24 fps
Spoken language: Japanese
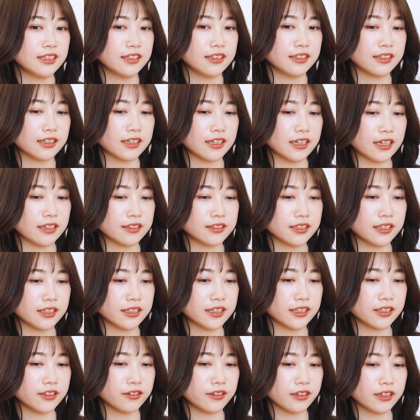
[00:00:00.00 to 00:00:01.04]
学生企
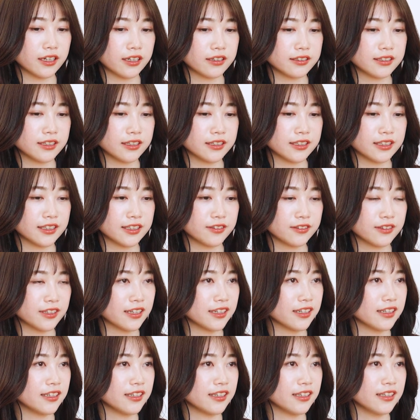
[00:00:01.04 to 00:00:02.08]
業は学生企業なり
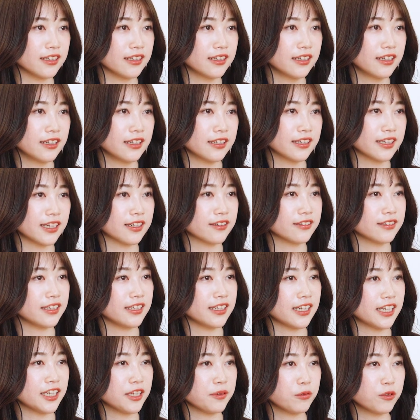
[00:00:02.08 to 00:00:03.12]
に逆に
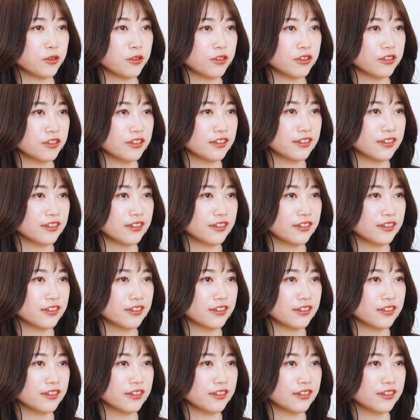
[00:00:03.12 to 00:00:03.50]
何も